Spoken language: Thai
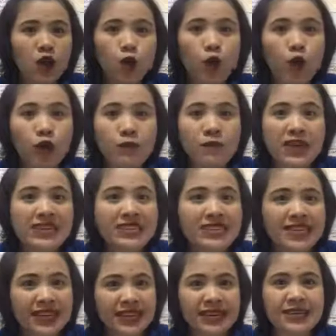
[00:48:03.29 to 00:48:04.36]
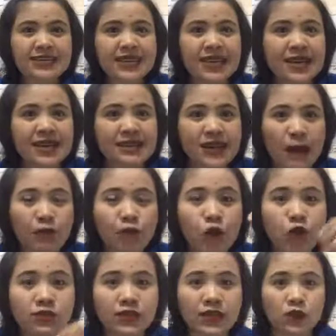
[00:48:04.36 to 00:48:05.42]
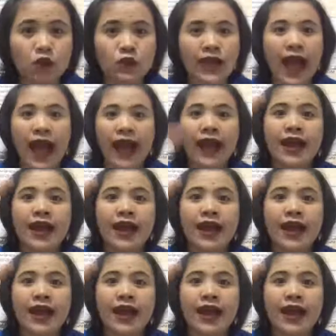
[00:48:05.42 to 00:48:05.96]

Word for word: คุณมีสิทธิ์ที่จะได้รับทุกสิ่งทุกอย่าง